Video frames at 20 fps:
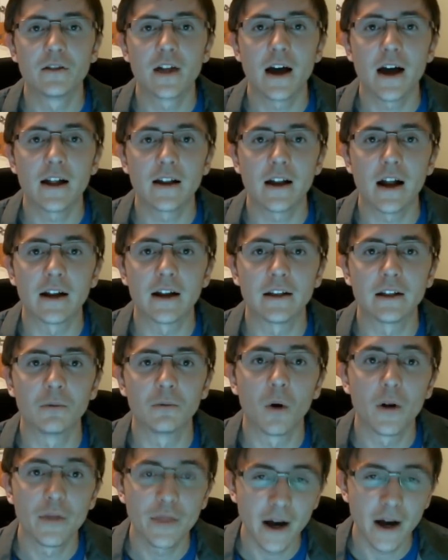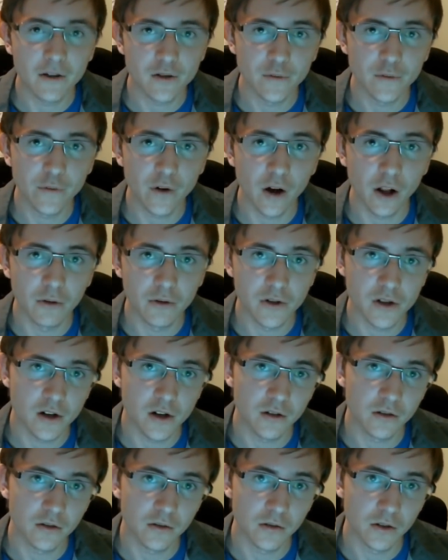Algo un poco inusual en
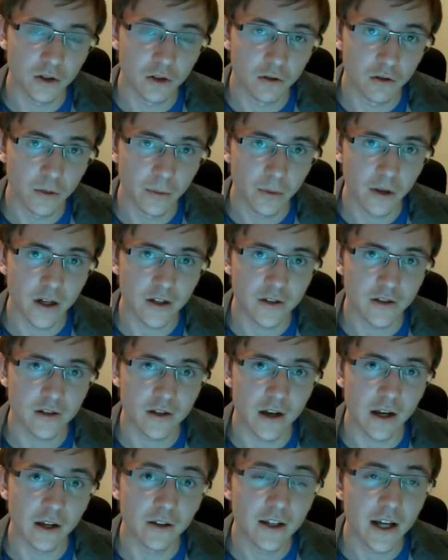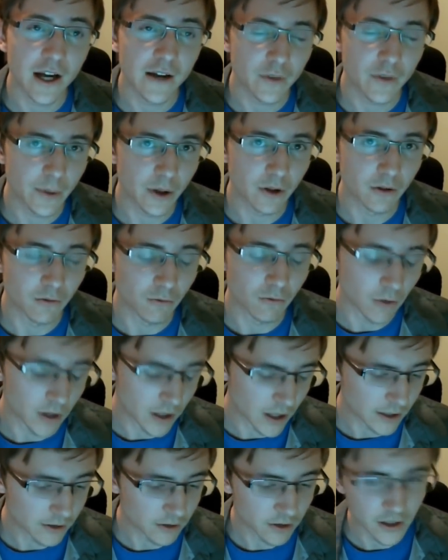gente así. La
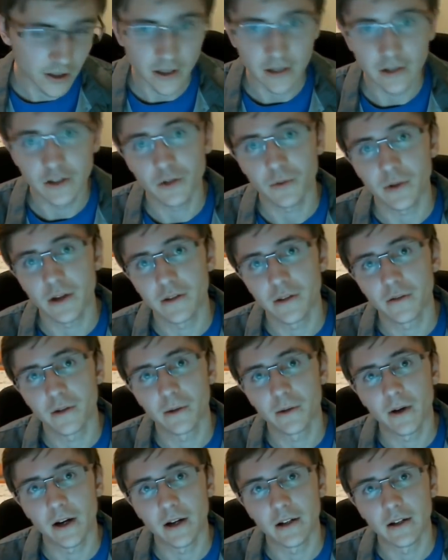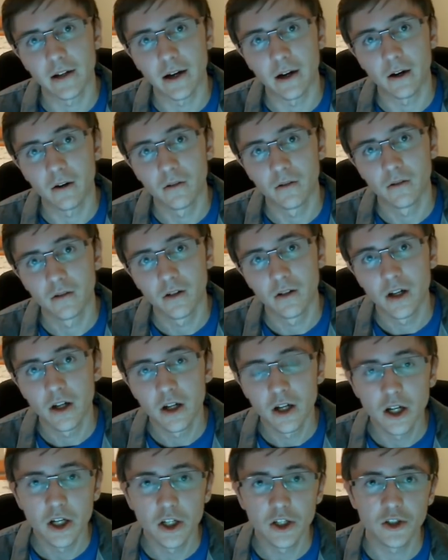muñeca se encontraba en una esquina
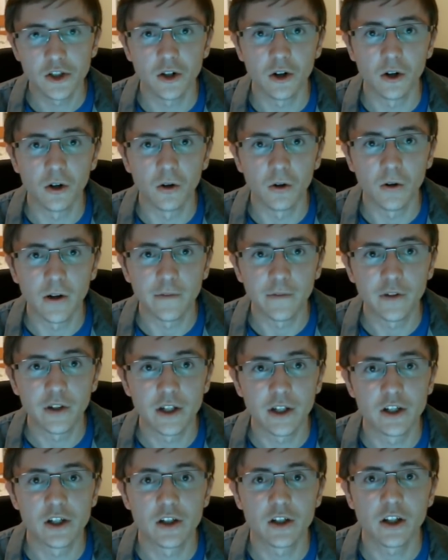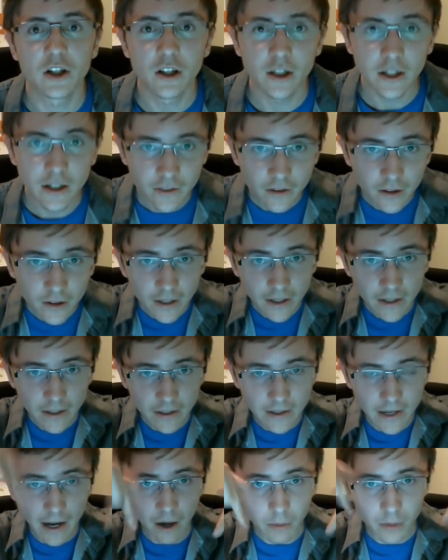cuando de pronto
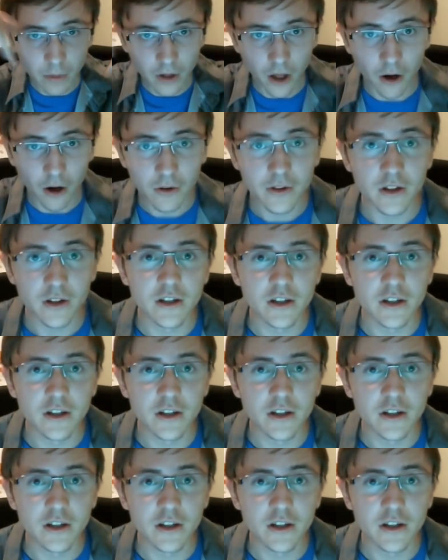mueve